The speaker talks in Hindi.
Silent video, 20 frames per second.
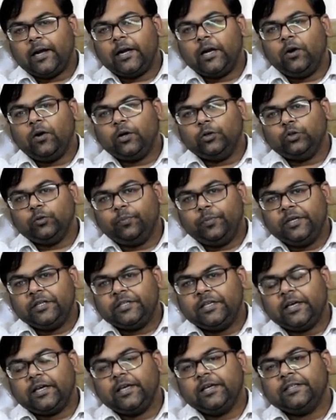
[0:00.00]
करना होगा जो
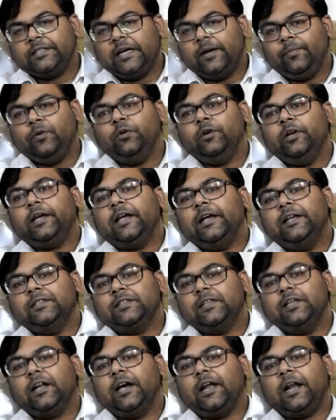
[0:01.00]
पीछे के एग्ज़ाम इन्होंने
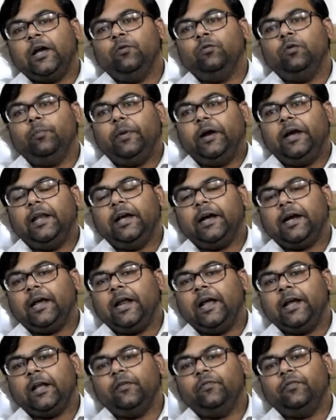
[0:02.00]
कैंसिल कराएंगे वो पहले
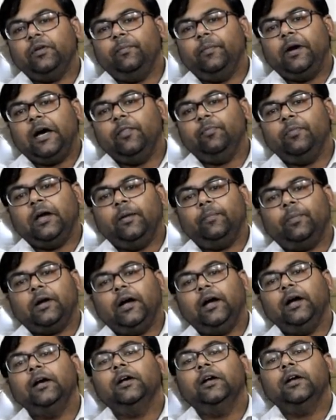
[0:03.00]
कराएंगे फिर बाद में
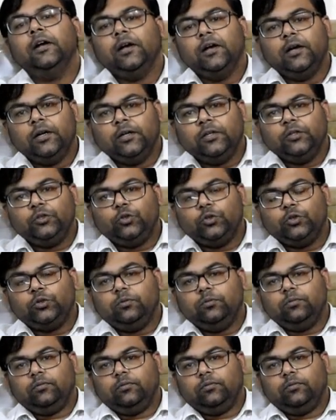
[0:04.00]
आपका जो